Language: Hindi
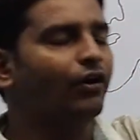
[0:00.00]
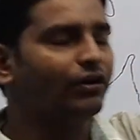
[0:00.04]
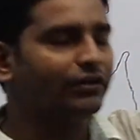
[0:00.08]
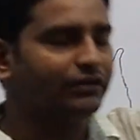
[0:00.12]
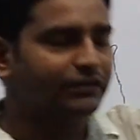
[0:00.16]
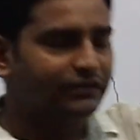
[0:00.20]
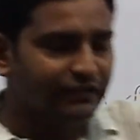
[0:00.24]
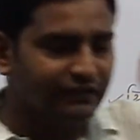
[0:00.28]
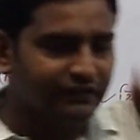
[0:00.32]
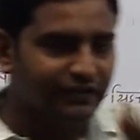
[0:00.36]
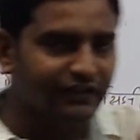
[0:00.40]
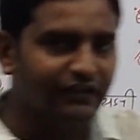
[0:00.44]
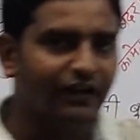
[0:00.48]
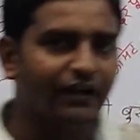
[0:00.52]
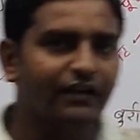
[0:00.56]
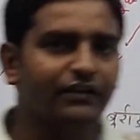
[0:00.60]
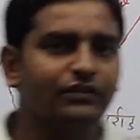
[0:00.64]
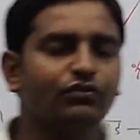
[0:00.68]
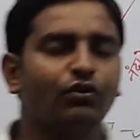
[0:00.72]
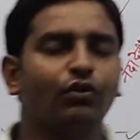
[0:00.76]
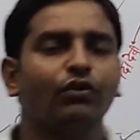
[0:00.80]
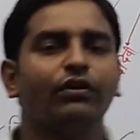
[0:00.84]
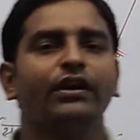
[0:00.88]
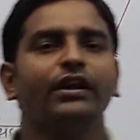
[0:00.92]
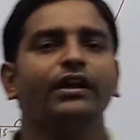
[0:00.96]
और तीसरी श्रेणी
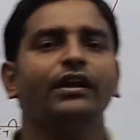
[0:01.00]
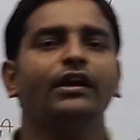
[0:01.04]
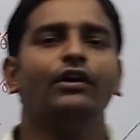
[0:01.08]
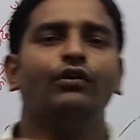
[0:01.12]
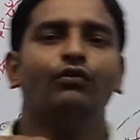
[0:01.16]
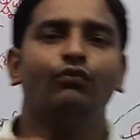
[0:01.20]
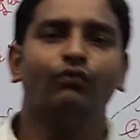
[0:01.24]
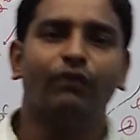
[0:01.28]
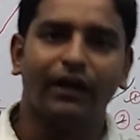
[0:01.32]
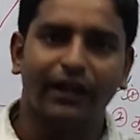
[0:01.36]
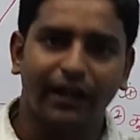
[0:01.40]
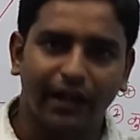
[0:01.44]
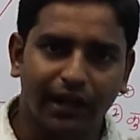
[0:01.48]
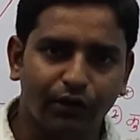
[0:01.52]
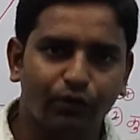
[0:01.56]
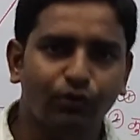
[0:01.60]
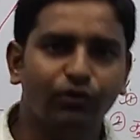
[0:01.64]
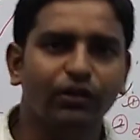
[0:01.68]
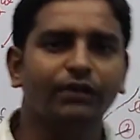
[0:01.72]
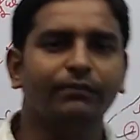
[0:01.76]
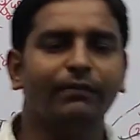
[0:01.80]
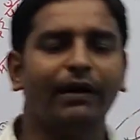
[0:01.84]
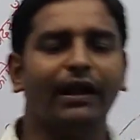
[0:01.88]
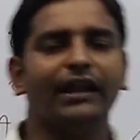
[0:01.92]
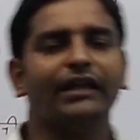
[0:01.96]
जो होगी वह लघु
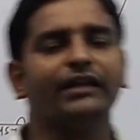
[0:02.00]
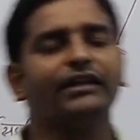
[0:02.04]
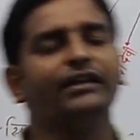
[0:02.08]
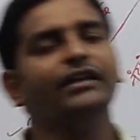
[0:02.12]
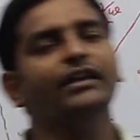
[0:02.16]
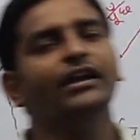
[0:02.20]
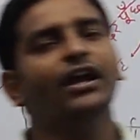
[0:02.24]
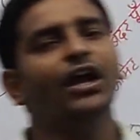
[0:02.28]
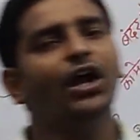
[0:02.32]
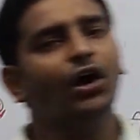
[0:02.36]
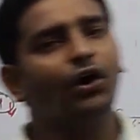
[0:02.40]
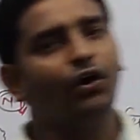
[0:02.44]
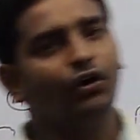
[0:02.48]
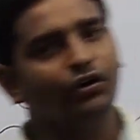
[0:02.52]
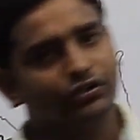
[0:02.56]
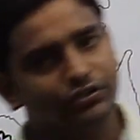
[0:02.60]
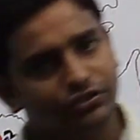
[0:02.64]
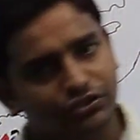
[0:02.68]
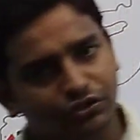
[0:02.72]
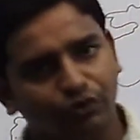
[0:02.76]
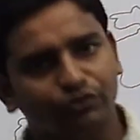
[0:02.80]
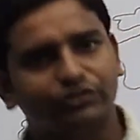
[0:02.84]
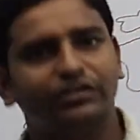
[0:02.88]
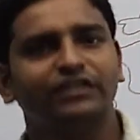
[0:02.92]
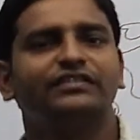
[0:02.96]
हिमालय की और
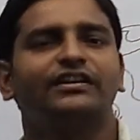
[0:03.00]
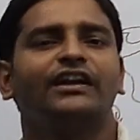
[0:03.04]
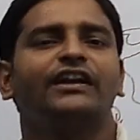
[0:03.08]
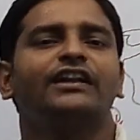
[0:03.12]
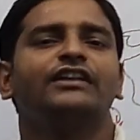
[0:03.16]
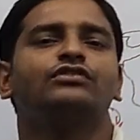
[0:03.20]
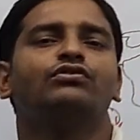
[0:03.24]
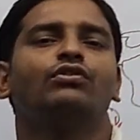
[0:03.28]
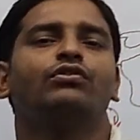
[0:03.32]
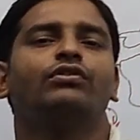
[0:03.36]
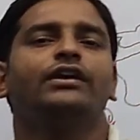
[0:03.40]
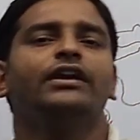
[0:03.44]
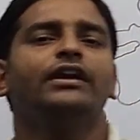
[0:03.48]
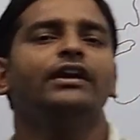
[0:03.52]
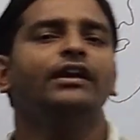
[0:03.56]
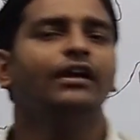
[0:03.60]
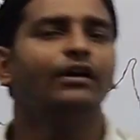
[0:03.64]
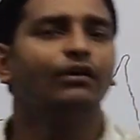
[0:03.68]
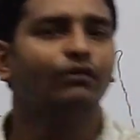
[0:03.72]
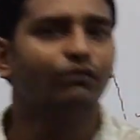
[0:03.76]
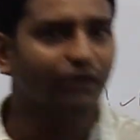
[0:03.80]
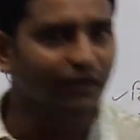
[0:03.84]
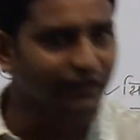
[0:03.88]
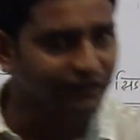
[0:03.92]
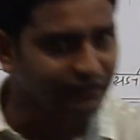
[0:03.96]
चौथी श्रेणी जो होगी
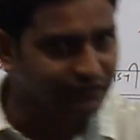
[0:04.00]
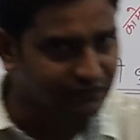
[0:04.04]
वह